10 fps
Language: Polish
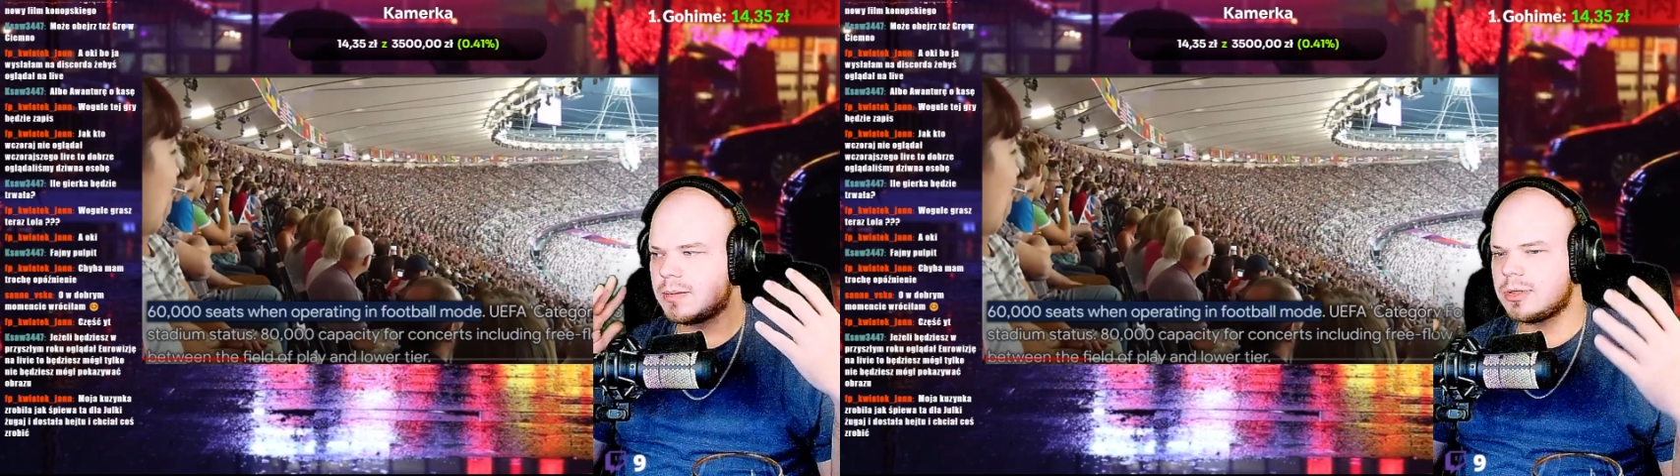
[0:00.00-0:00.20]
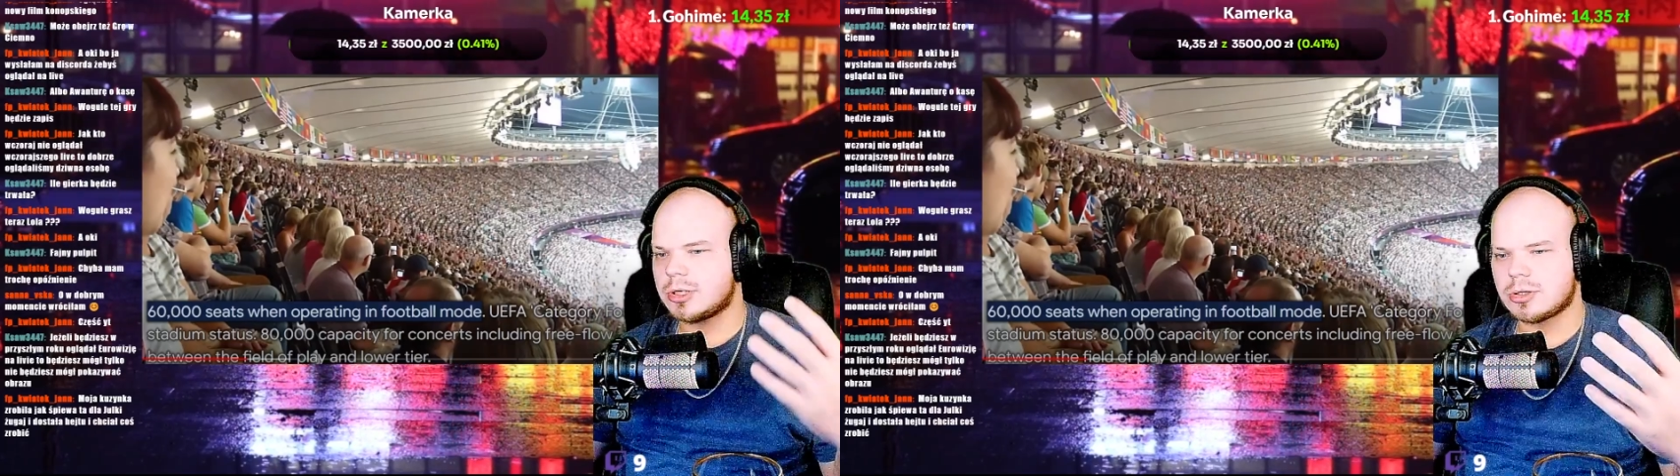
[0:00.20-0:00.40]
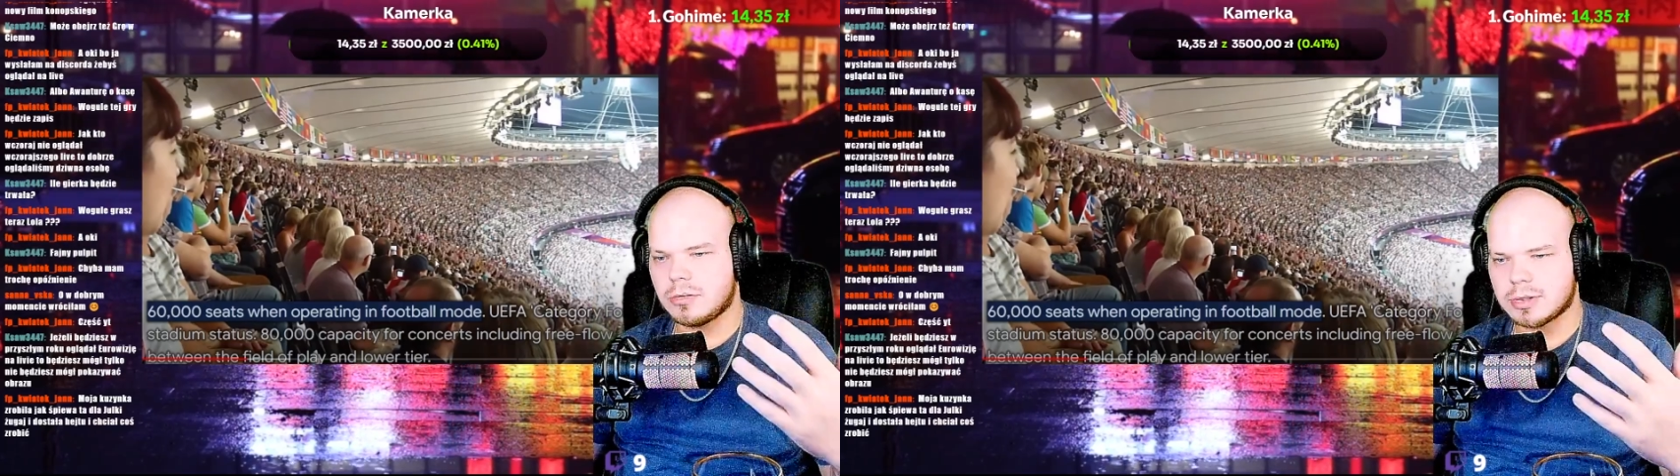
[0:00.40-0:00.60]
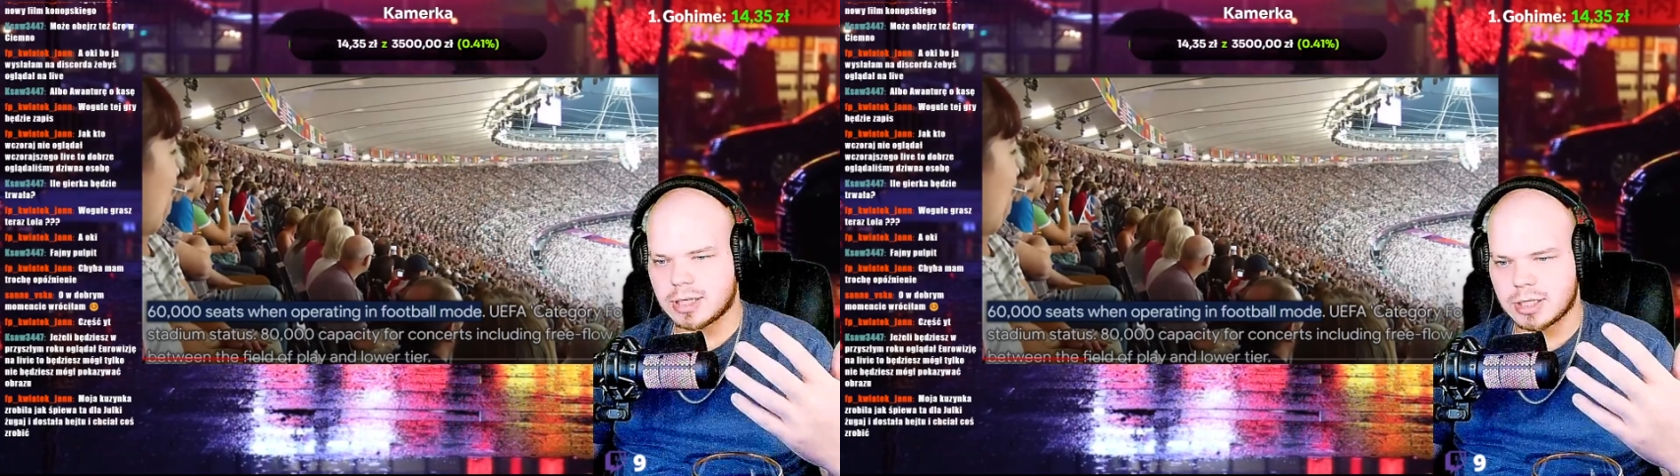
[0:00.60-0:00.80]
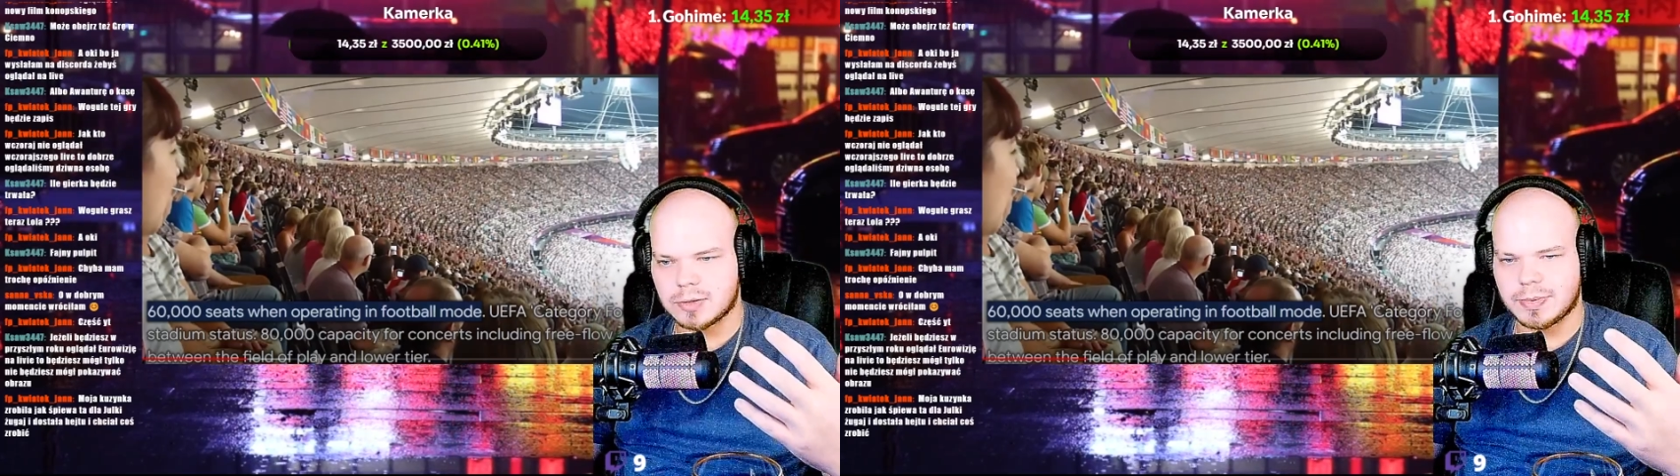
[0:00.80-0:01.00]
myślą o
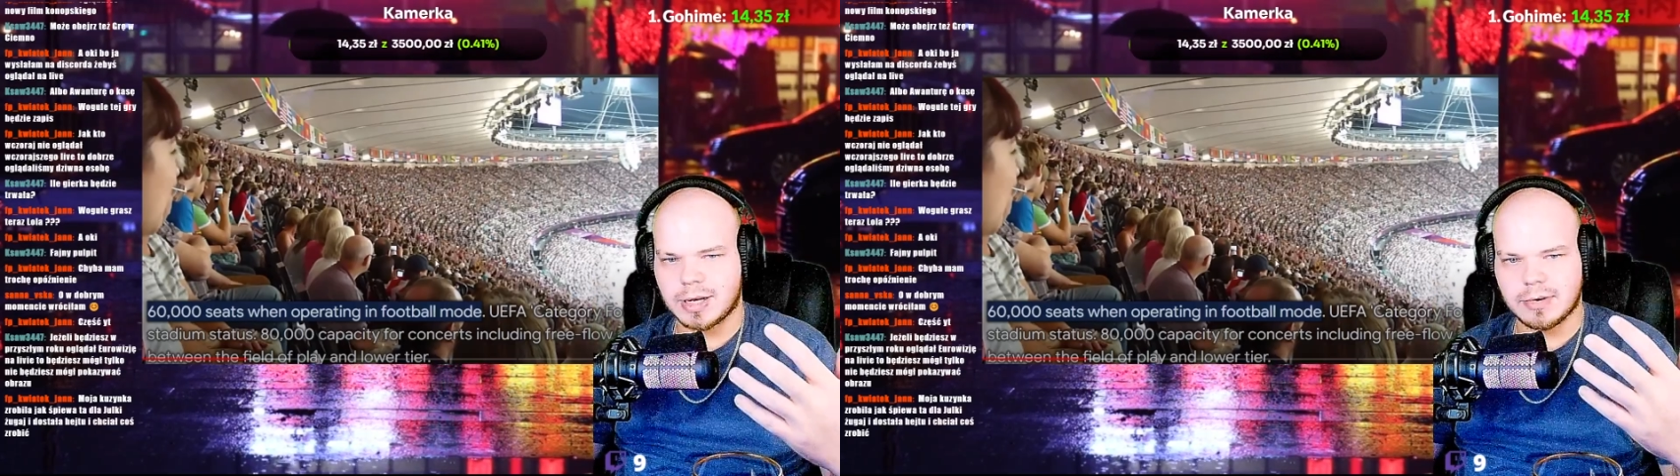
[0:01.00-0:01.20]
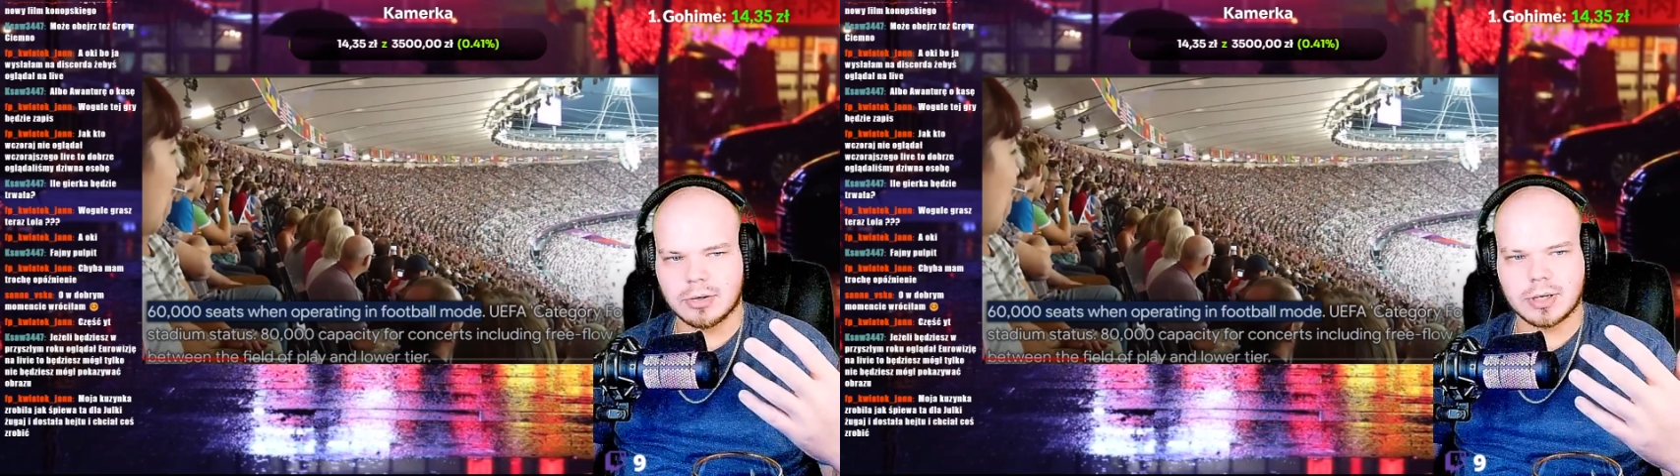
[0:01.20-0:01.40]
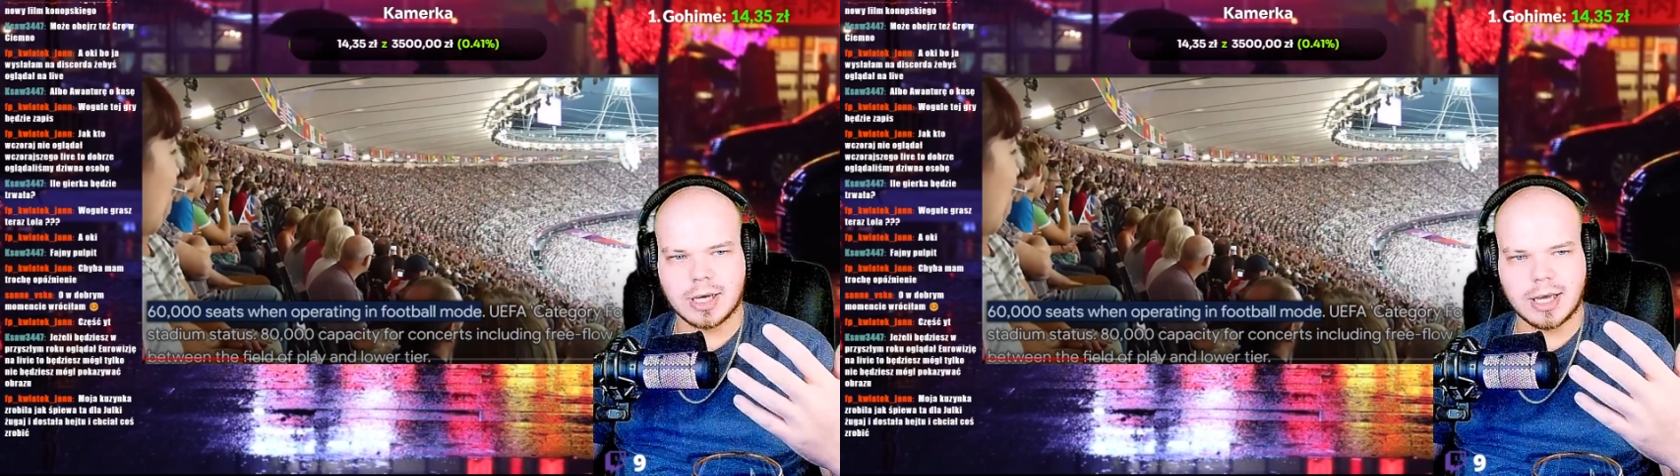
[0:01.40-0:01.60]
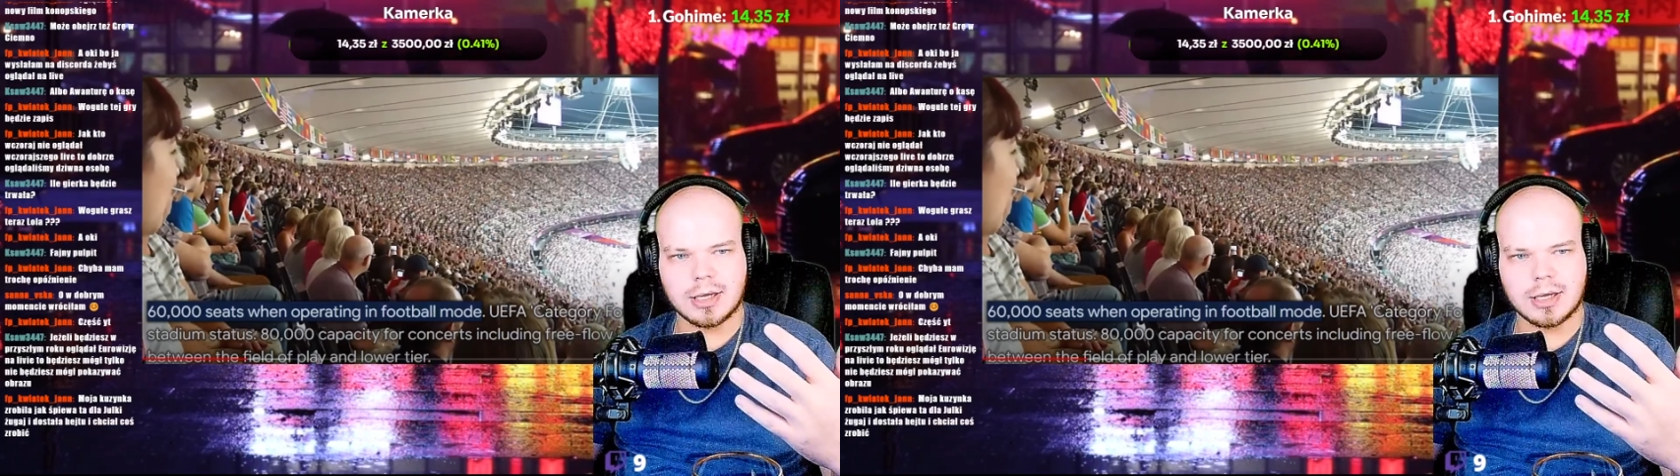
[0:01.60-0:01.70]
takich sprawach, ok?